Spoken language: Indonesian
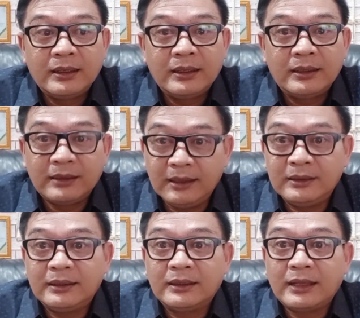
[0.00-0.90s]
dan
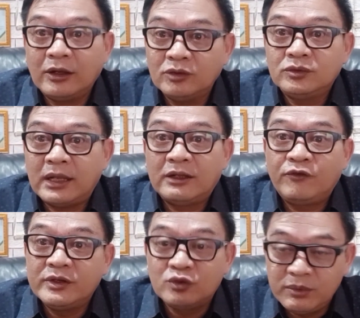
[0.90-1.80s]
kalau sudah ada
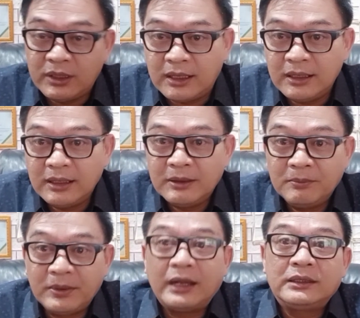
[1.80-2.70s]
visumnya,
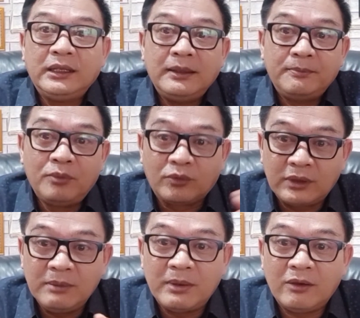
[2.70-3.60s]
berarti
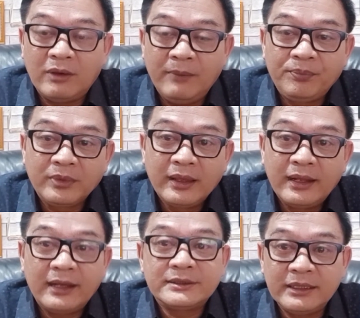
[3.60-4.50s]
bukti bahwa
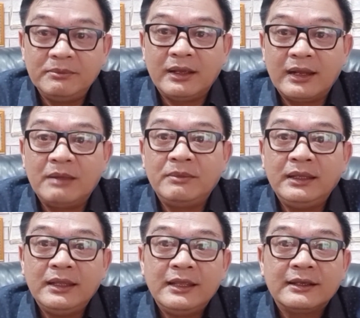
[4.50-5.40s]
Lesti mengalami
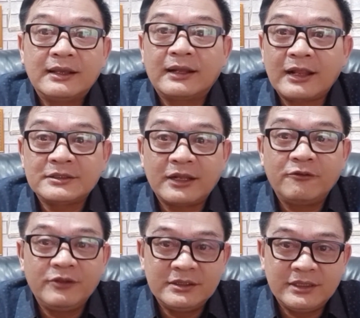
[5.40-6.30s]
kekerasan
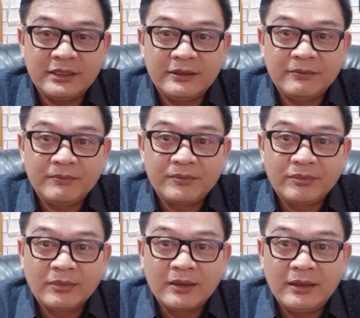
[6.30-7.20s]
fisik.
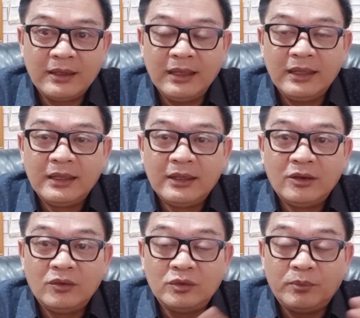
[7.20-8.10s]
Ya,
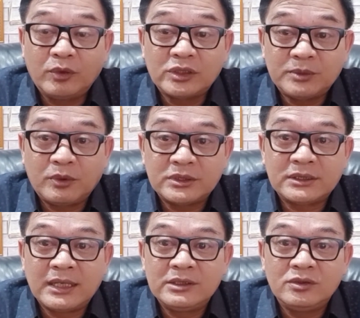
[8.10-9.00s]
untuk proses-proses
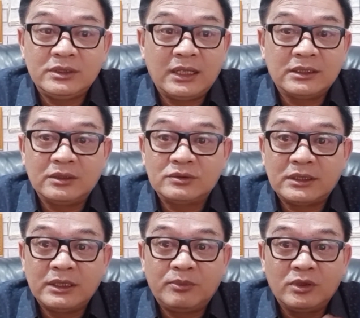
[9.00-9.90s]
selanjutnya tentu
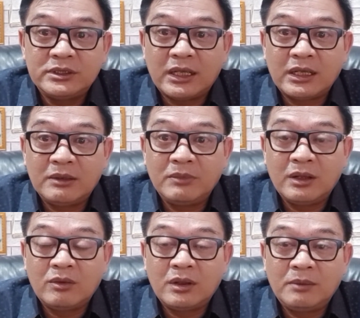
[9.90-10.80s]
saja polisi akan
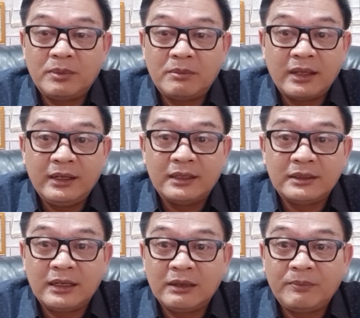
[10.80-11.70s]
melakukan pemanggilan
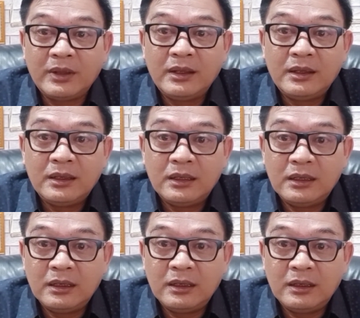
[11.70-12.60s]
terhadap
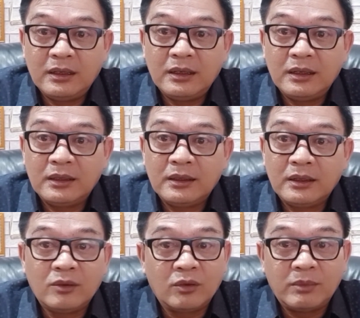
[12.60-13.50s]
eh,
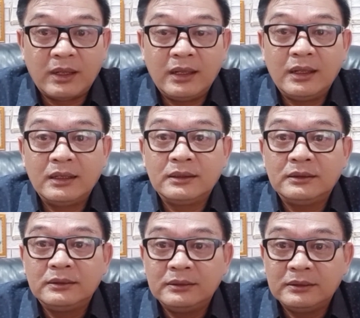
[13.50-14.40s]
korban
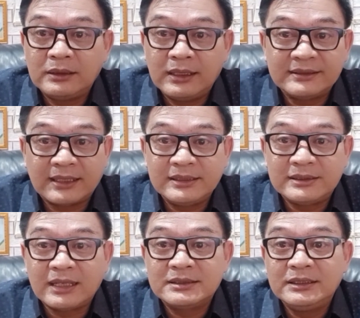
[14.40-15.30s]
dan
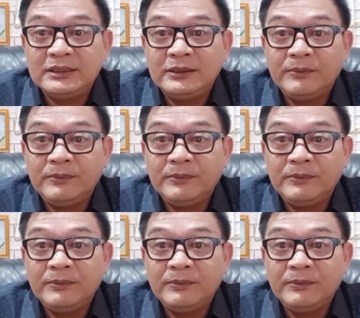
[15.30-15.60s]
saksi-saksi,